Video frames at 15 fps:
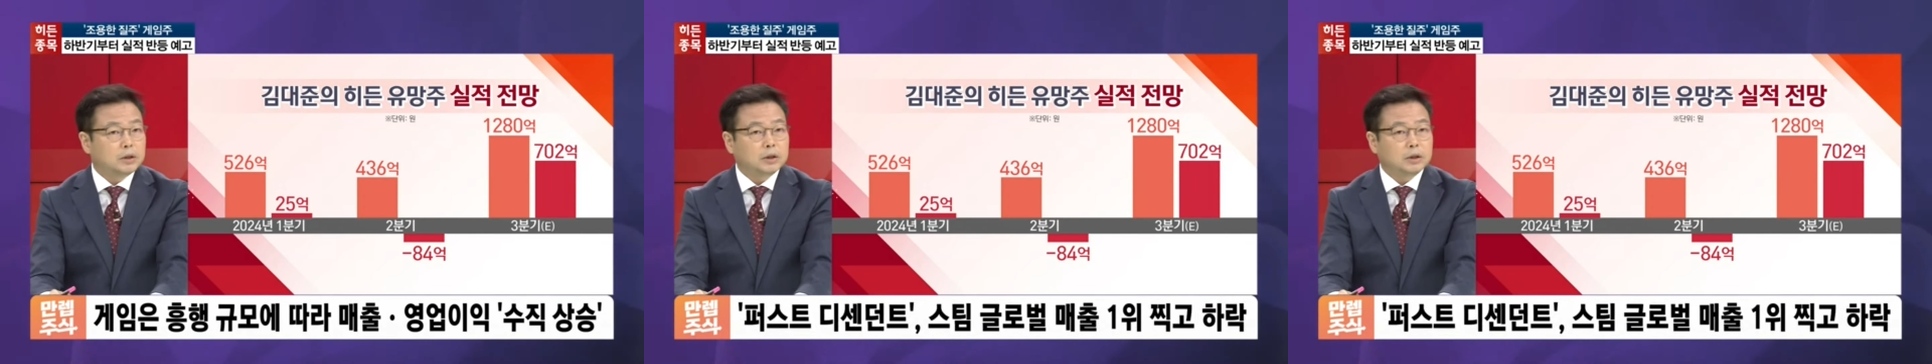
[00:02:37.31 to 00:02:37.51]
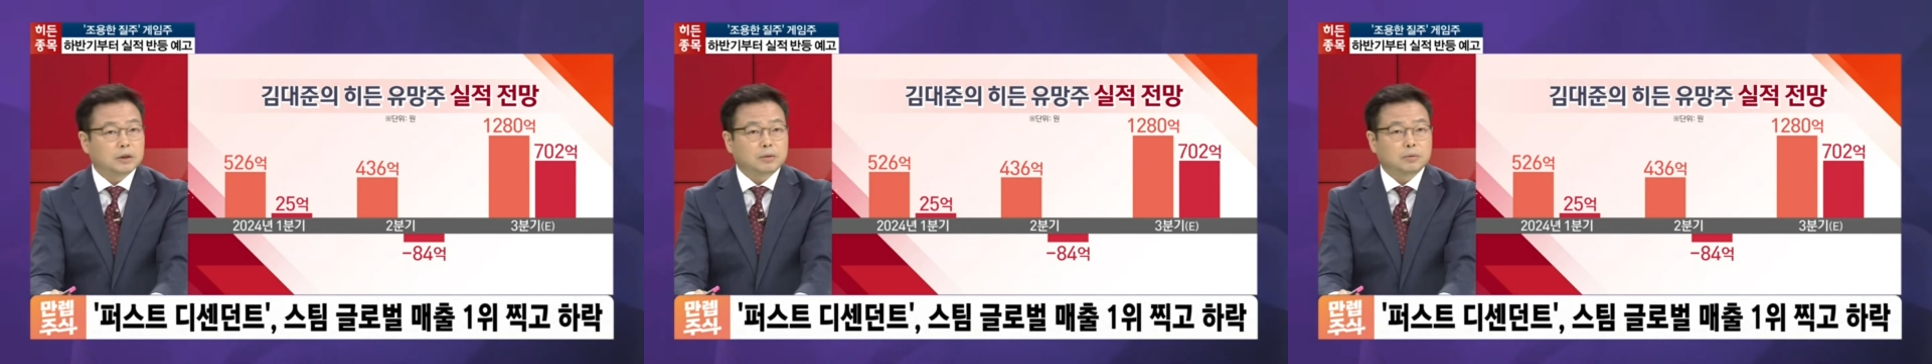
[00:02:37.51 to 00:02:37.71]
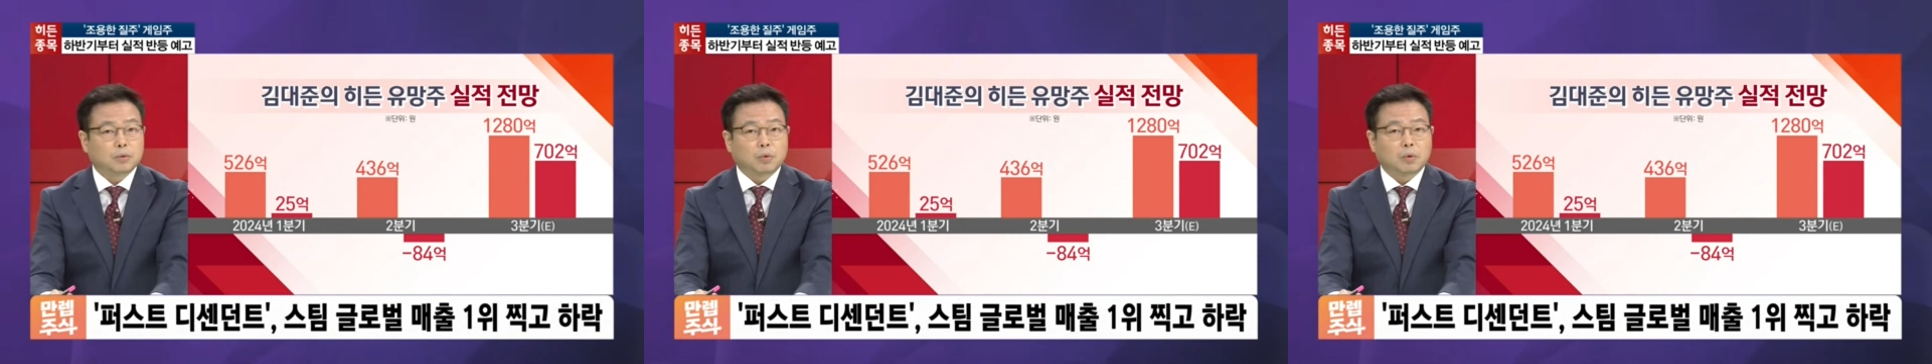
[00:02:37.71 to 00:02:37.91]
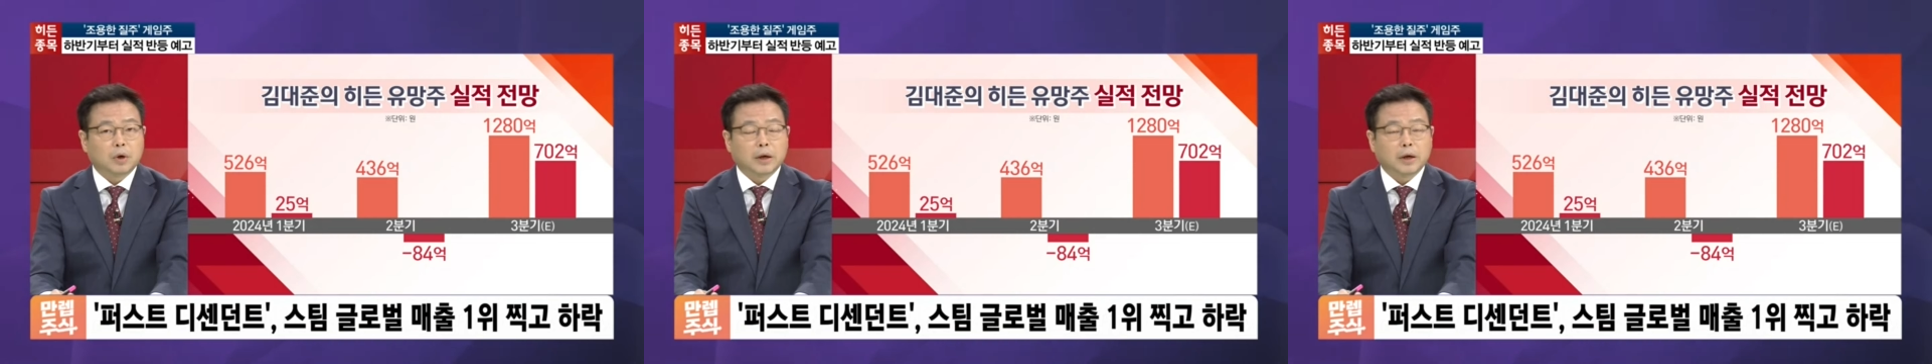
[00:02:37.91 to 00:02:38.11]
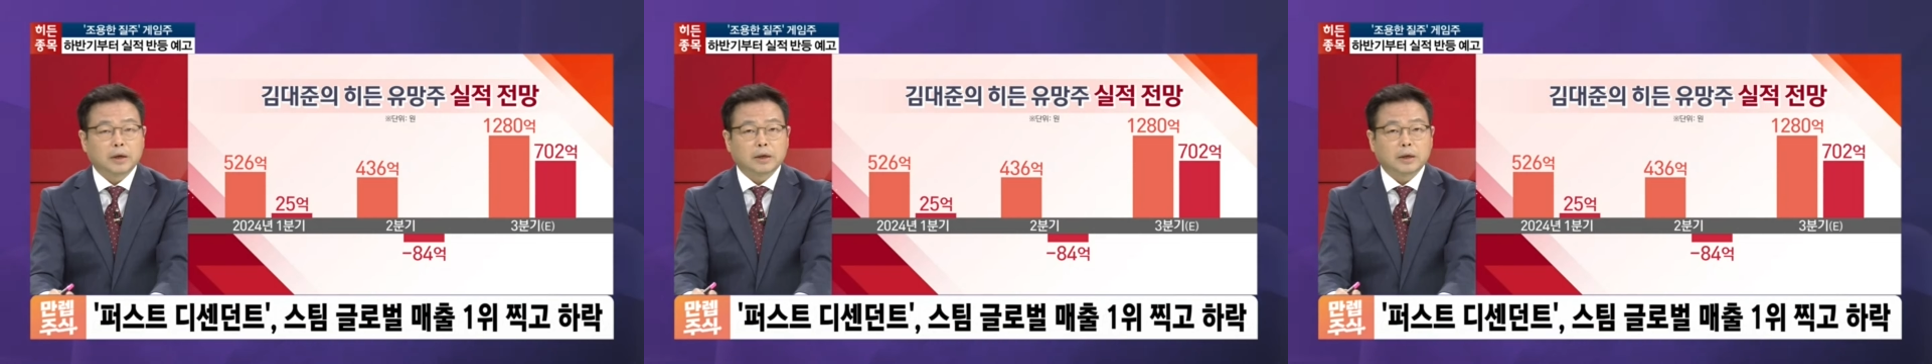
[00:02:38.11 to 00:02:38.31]
지금
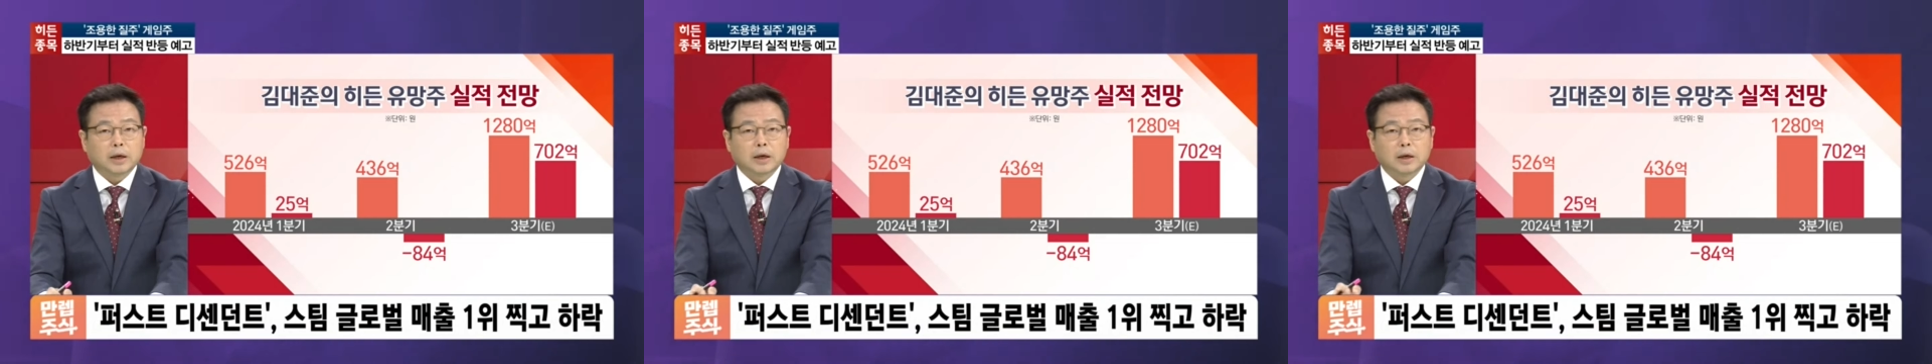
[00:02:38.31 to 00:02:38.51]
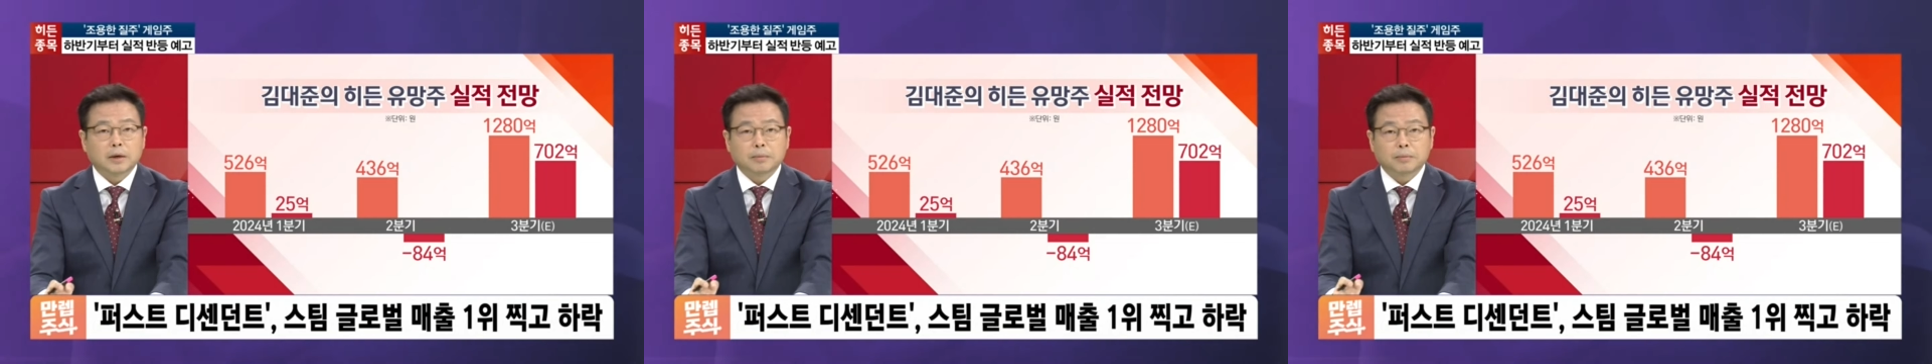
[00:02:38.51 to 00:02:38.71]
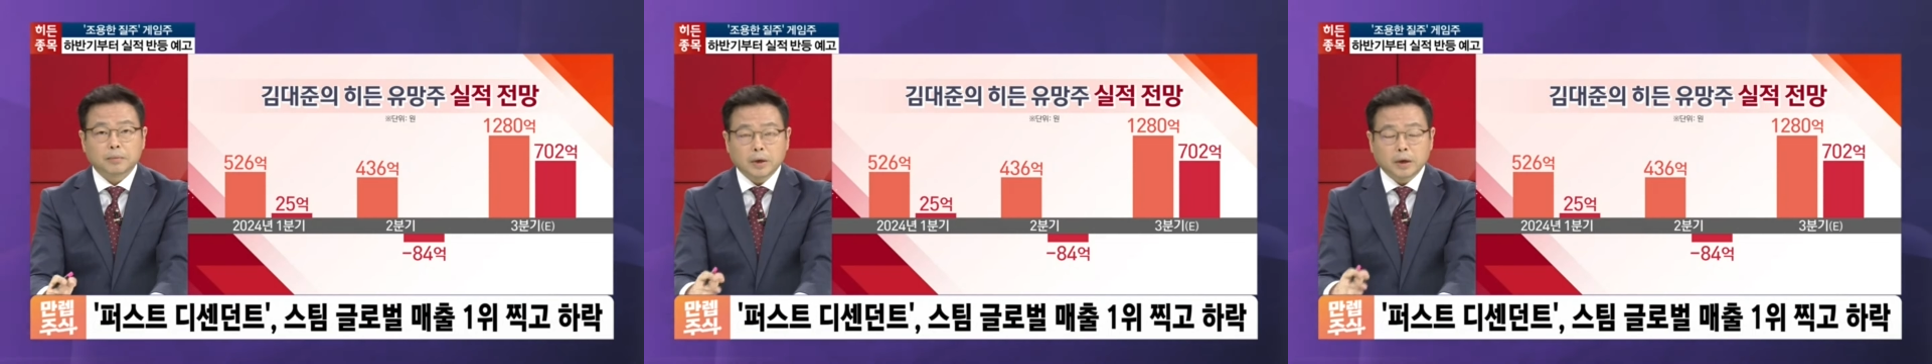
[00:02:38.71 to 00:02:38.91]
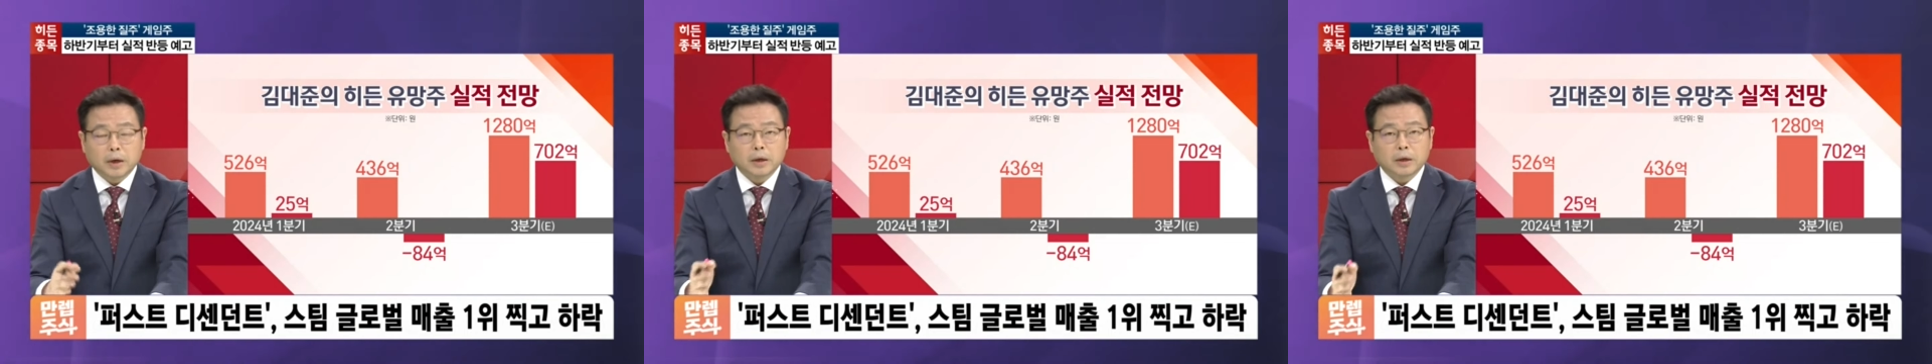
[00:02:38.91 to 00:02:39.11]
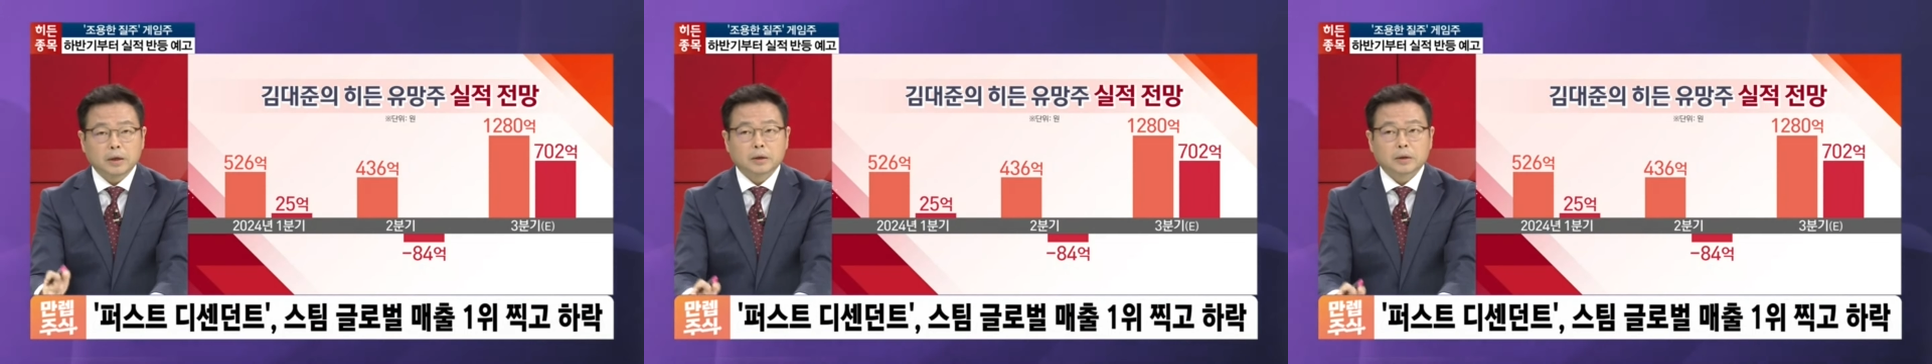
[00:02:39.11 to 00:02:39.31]
온라인
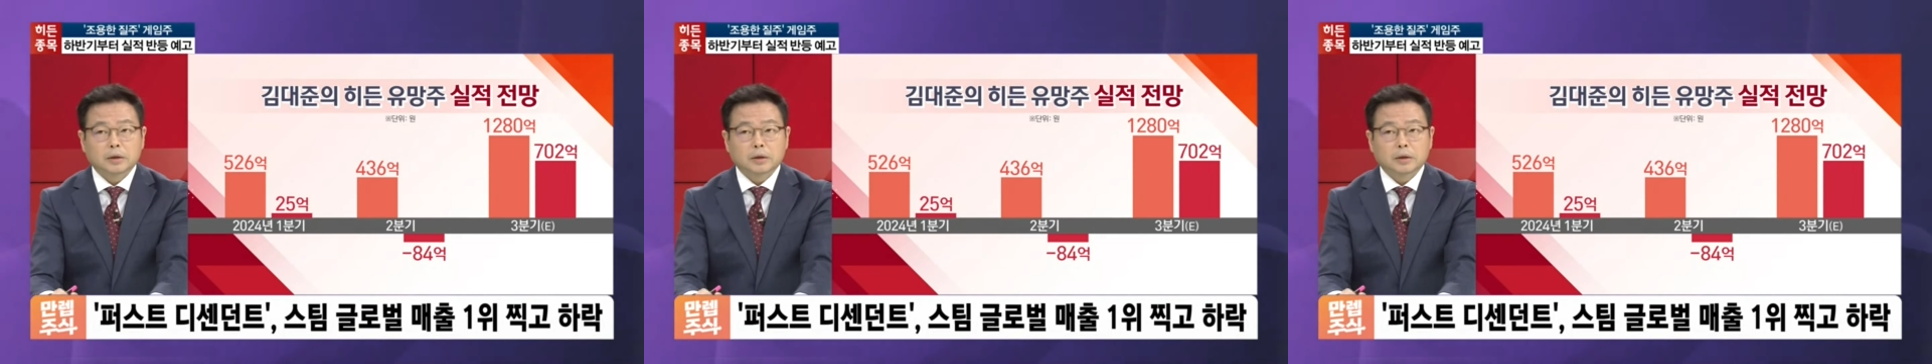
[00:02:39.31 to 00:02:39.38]
게임의